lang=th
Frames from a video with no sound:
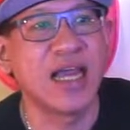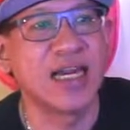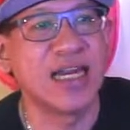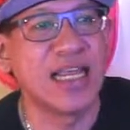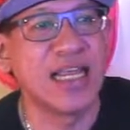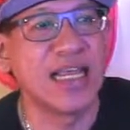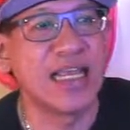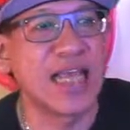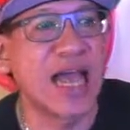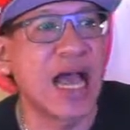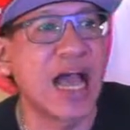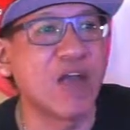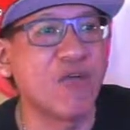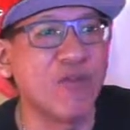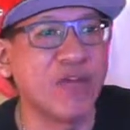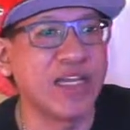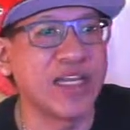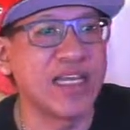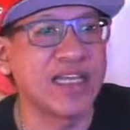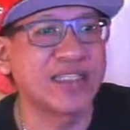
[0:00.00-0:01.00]
นิยาย
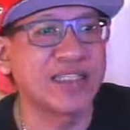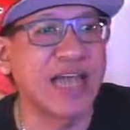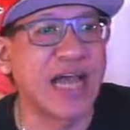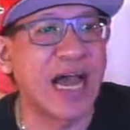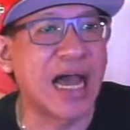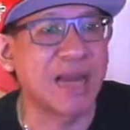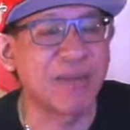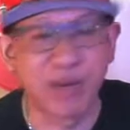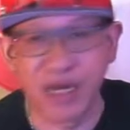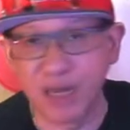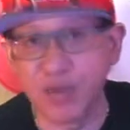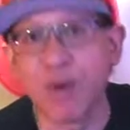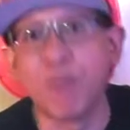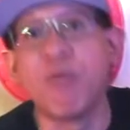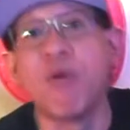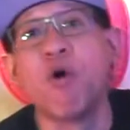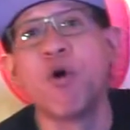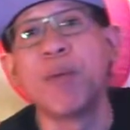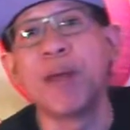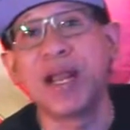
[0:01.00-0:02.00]
วิทยาศาสตร์ เหมือนที่ผม
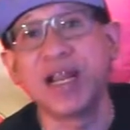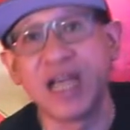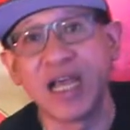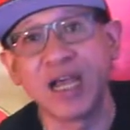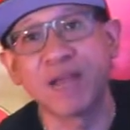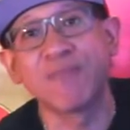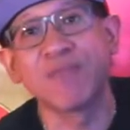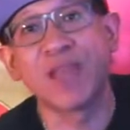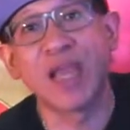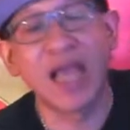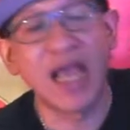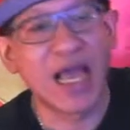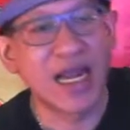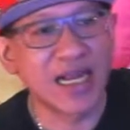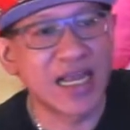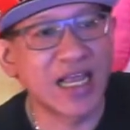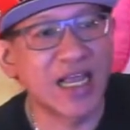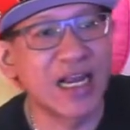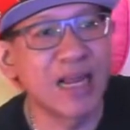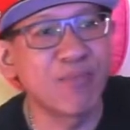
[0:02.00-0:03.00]
พูดไปแล้วเนะ
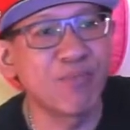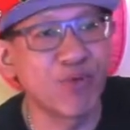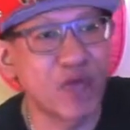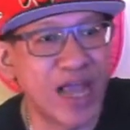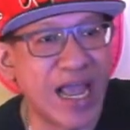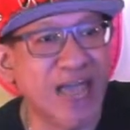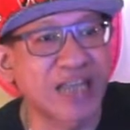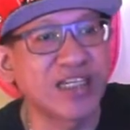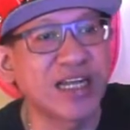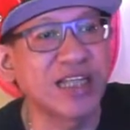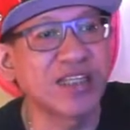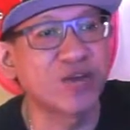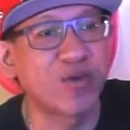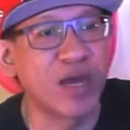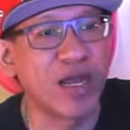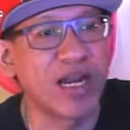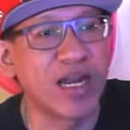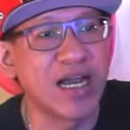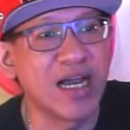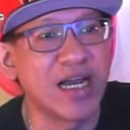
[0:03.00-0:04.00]
ในคลิป reaction
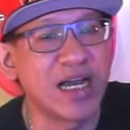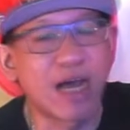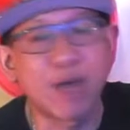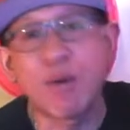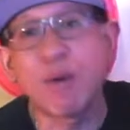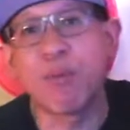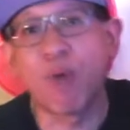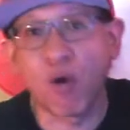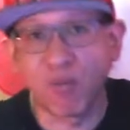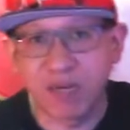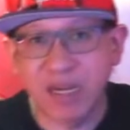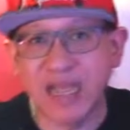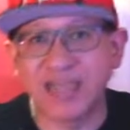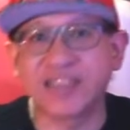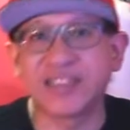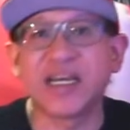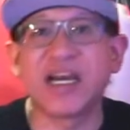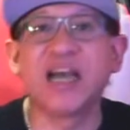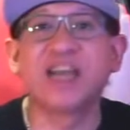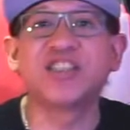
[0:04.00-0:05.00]
trailer นะครับว่าผมเนี่ย
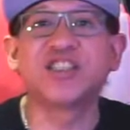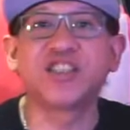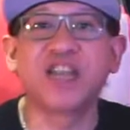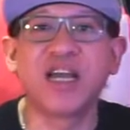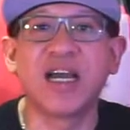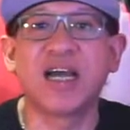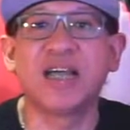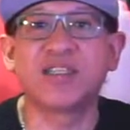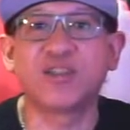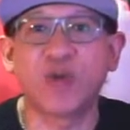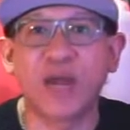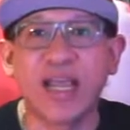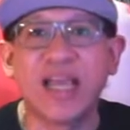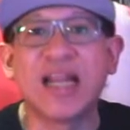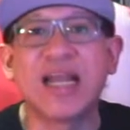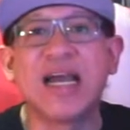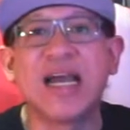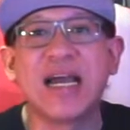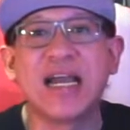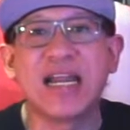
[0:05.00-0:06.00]
เซิร์ชเจอเทรล
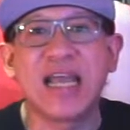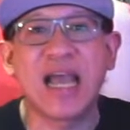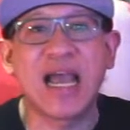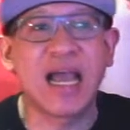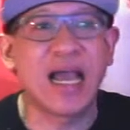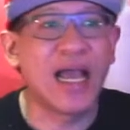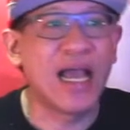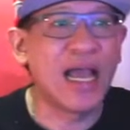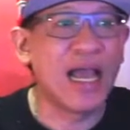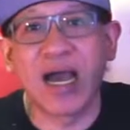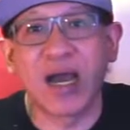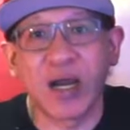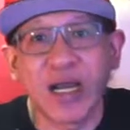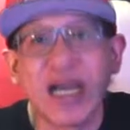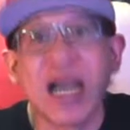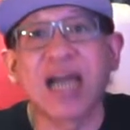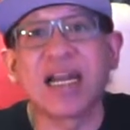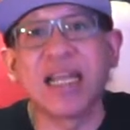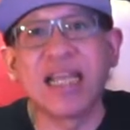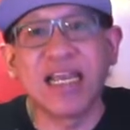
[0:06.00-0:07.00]
เลอร์เนี่ย
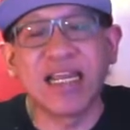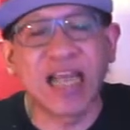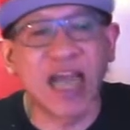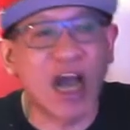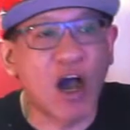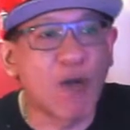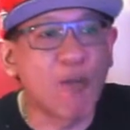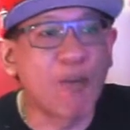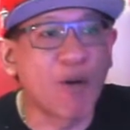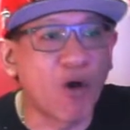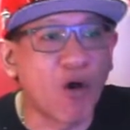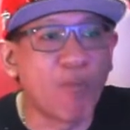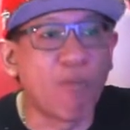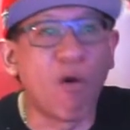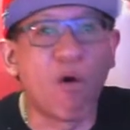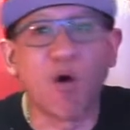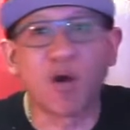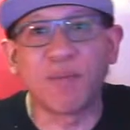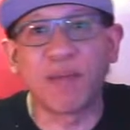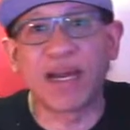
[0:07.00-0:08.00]
เรื่องนี้เนี่ยเขาโปรโม
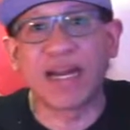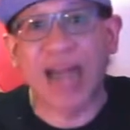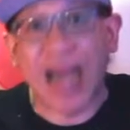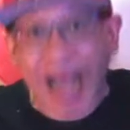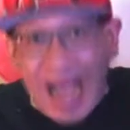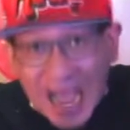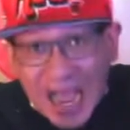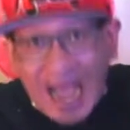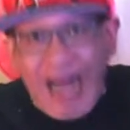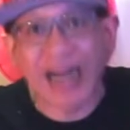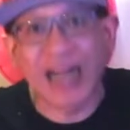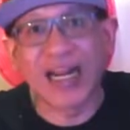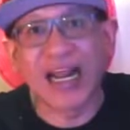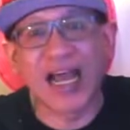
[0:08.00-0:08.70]
ทมานานแล้ว